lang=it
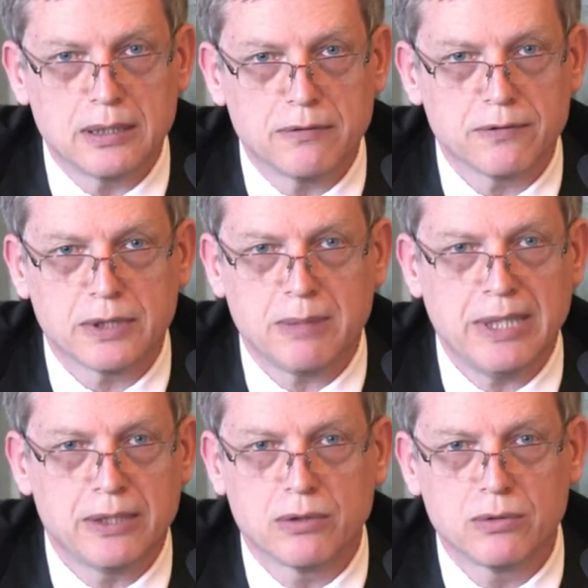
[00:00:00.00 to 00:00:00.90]
i
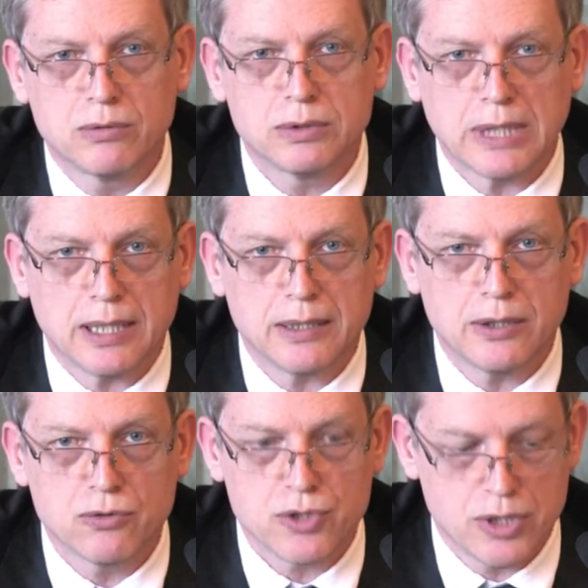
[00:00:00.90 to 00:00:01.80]
fondamenti
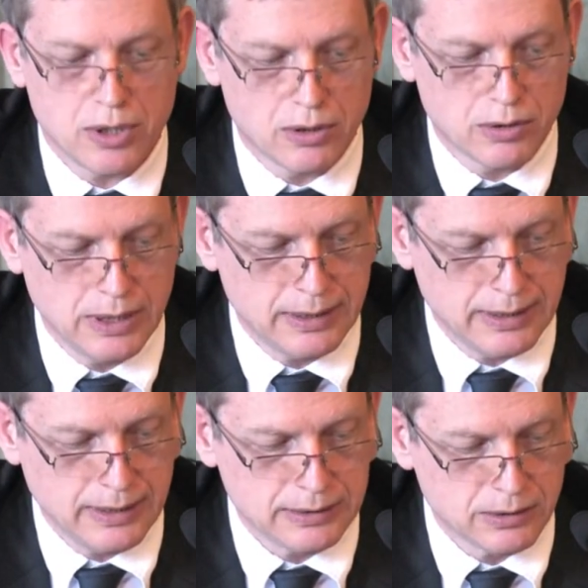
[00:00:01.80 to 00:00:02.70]
culturali di un ciclo
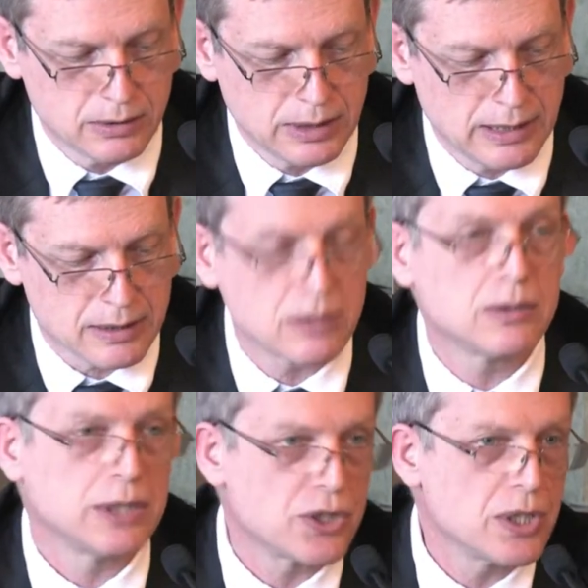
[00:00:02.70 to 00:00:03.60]
intero della
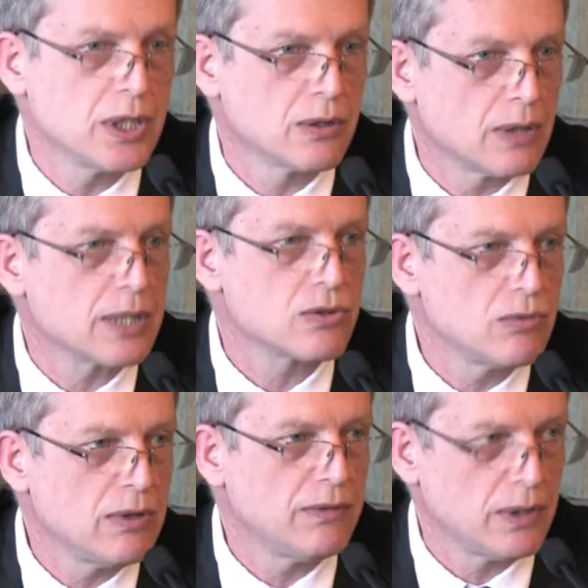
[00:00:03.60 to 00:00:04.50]
storia, ciclo a
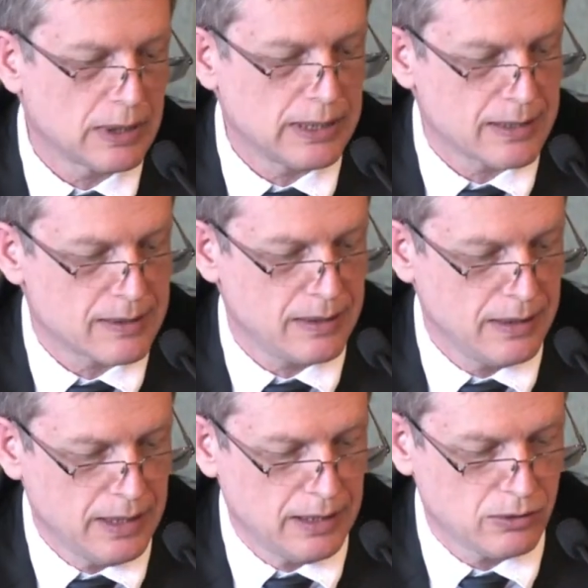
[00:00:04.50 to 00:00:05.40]
sua volta
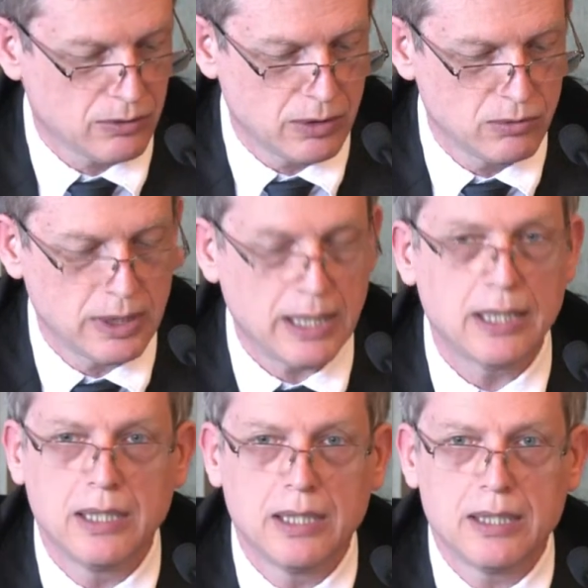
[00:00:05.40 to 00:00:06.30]
segnato da una